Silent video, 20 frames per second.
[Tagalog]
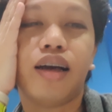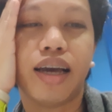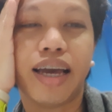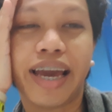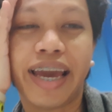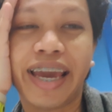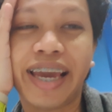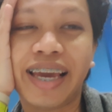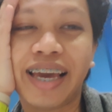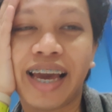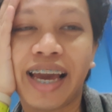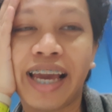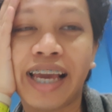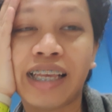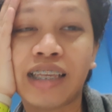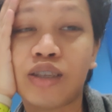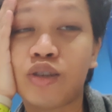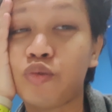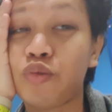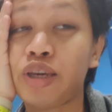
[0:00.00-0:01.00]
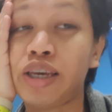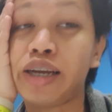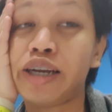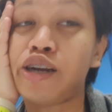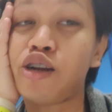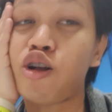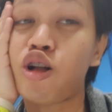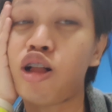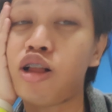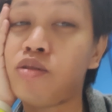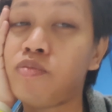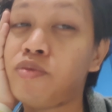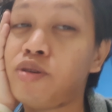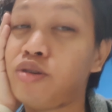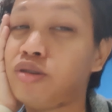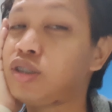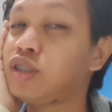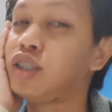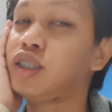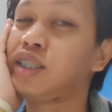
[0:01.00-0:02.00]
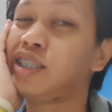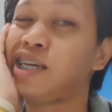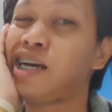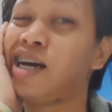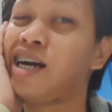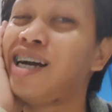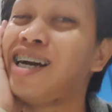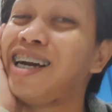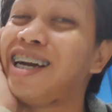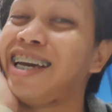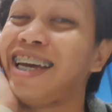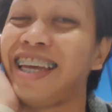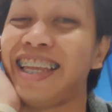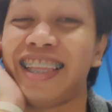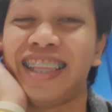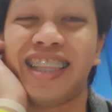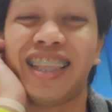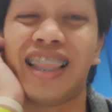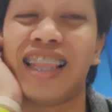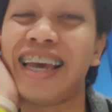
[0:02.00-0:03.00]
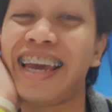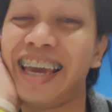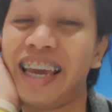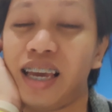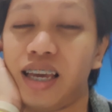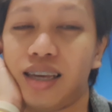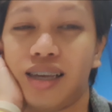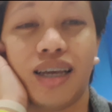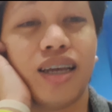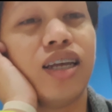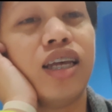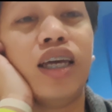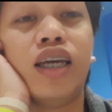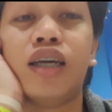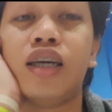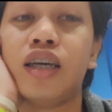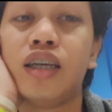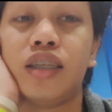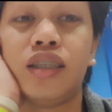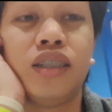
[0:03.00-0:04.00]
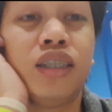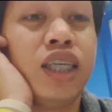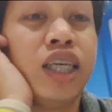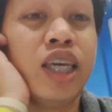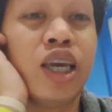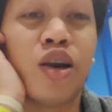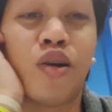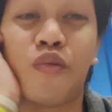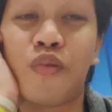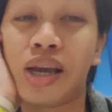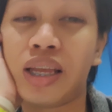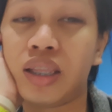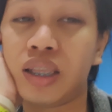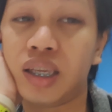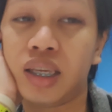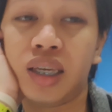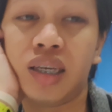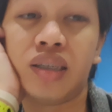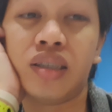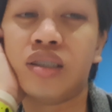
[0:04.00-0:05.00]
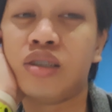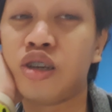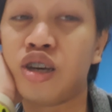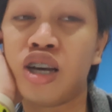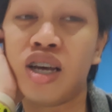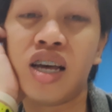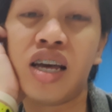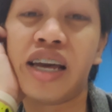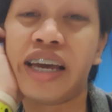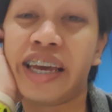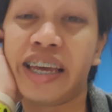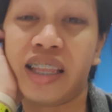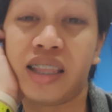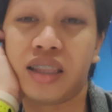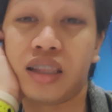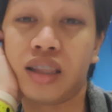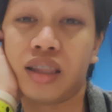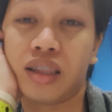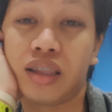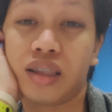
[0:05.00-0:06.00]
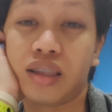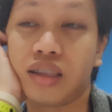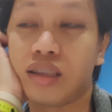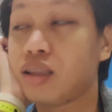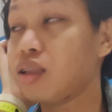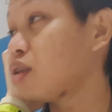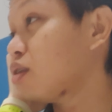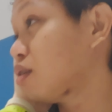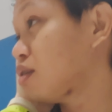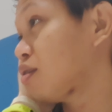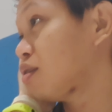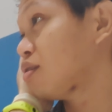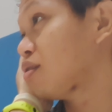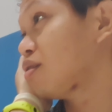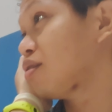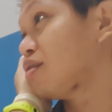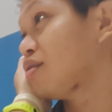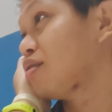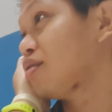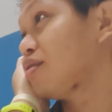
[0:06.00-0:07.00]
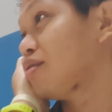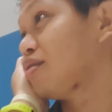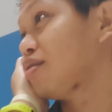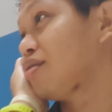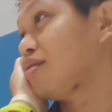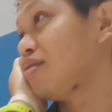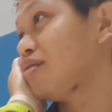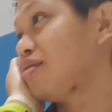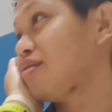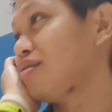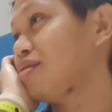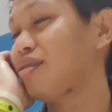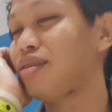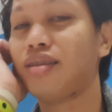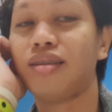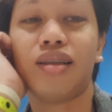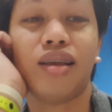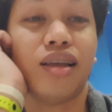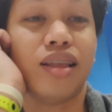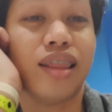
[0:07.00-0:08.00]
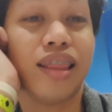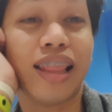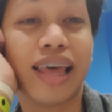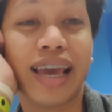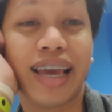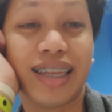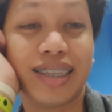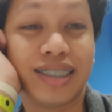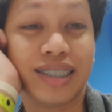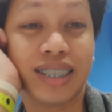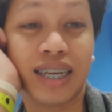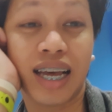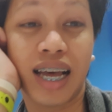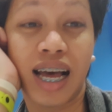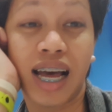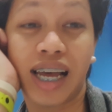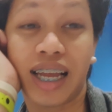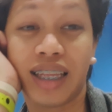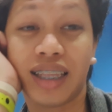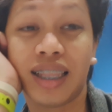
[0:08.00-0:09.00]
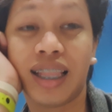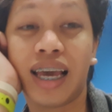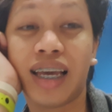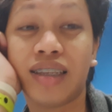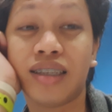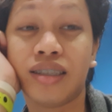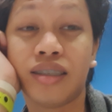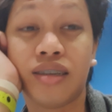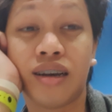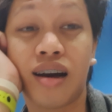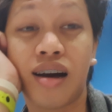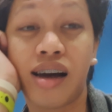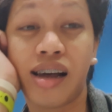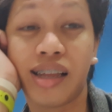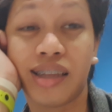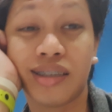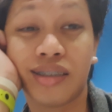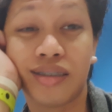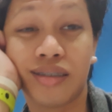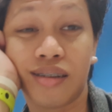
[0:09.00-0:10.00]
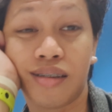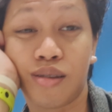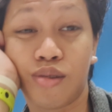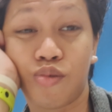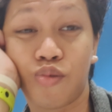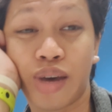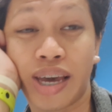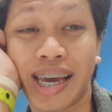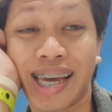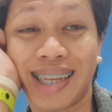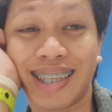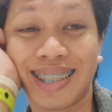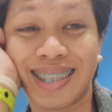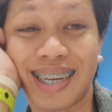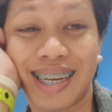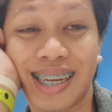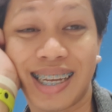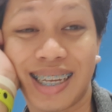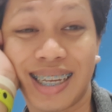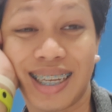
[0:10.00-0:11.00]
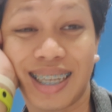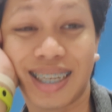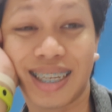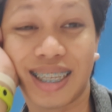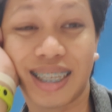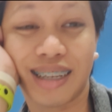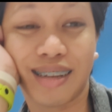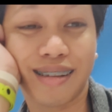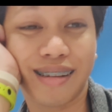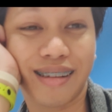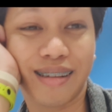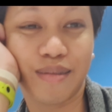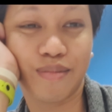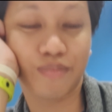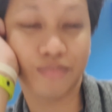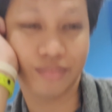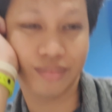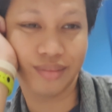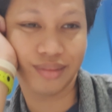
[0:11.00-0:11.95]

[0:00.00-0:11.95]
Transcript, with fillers: Hey guys, we are almost done. Like, Dia Wani done. Done, dapat. like Don, like Don Silweta. Okay.